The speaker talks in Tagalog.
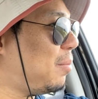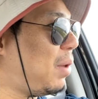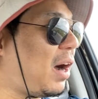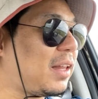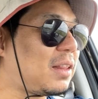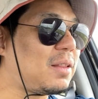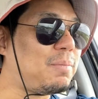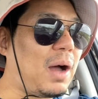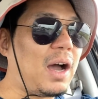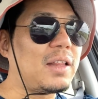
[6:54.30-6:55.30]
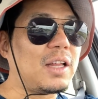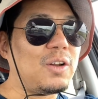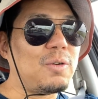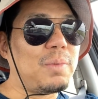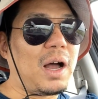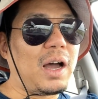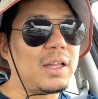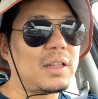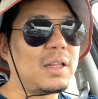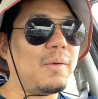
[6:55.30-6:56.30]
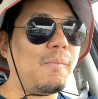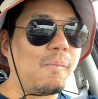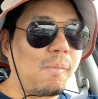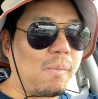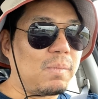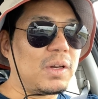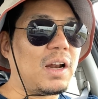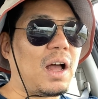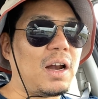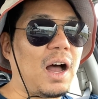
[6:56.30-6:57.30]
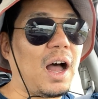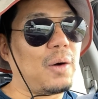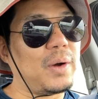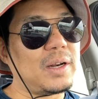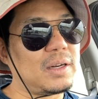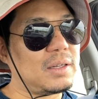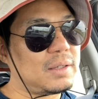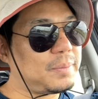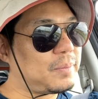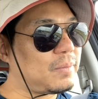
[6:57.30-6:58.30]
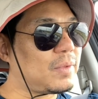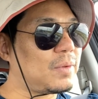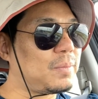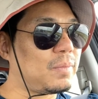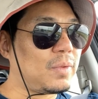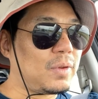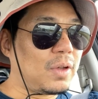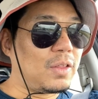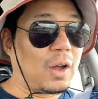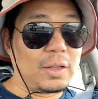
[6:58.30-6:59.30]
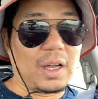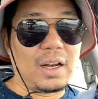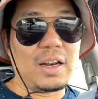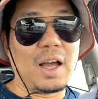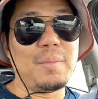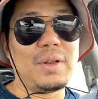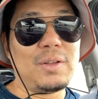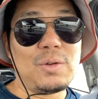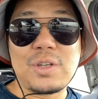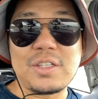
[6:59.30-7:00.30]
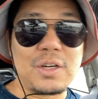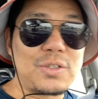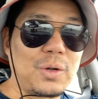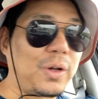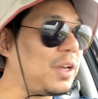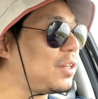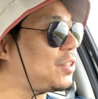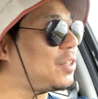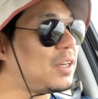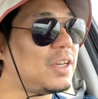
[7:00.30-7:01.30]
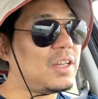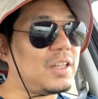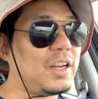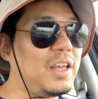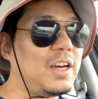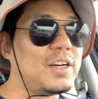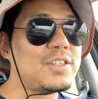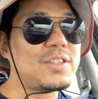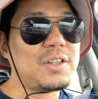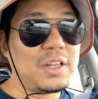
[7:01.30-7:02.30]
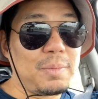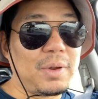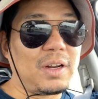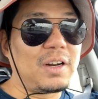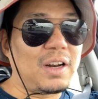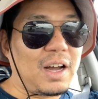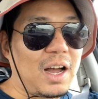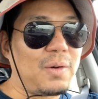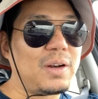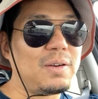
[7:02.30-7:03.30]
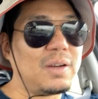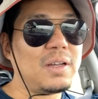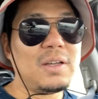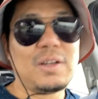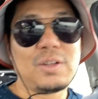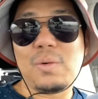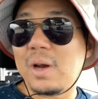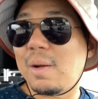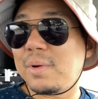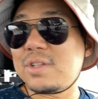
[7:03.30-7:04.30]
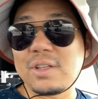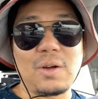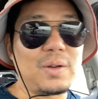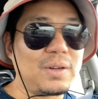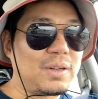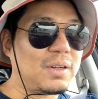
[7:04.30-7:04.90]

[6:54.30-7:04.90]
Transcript: Bakit, bakit ano, bakit nananakawan? Tagal-tagal namin dun sa isang storage. 3 years, hindi man lang nanakawan. Ito, wala pa isang taon.